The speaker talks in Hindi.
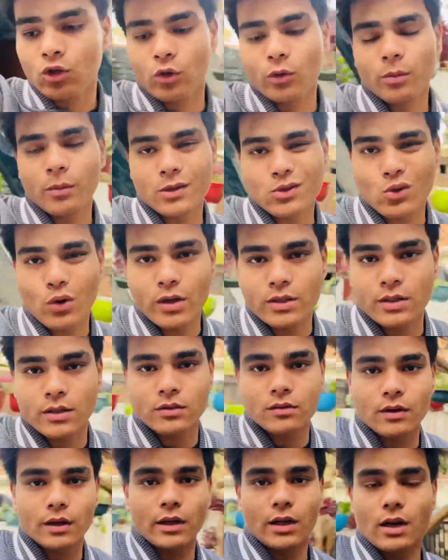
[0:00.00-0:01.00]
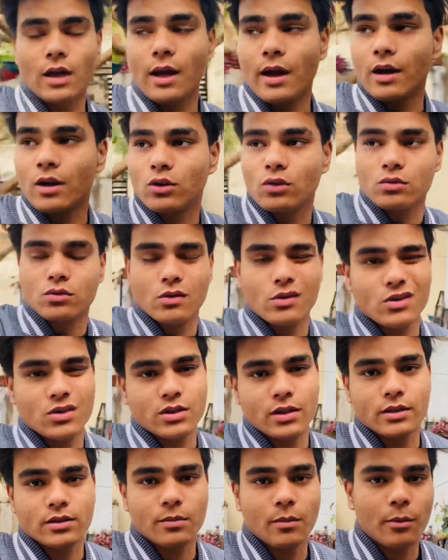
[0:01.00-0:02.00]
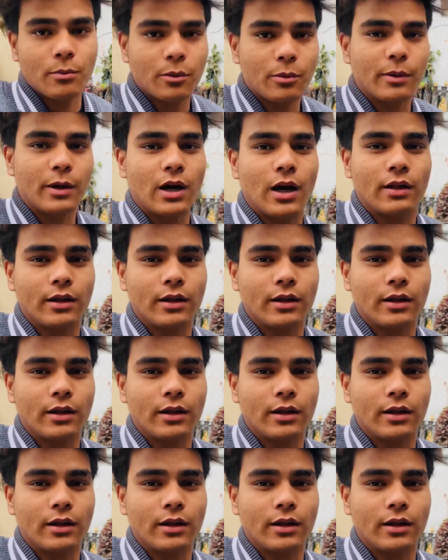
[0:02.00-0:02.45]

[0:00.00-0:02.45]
तो भी मैं सोया चंक्स वगैरह लाया तो सोया चंक्स मम्मी भिगा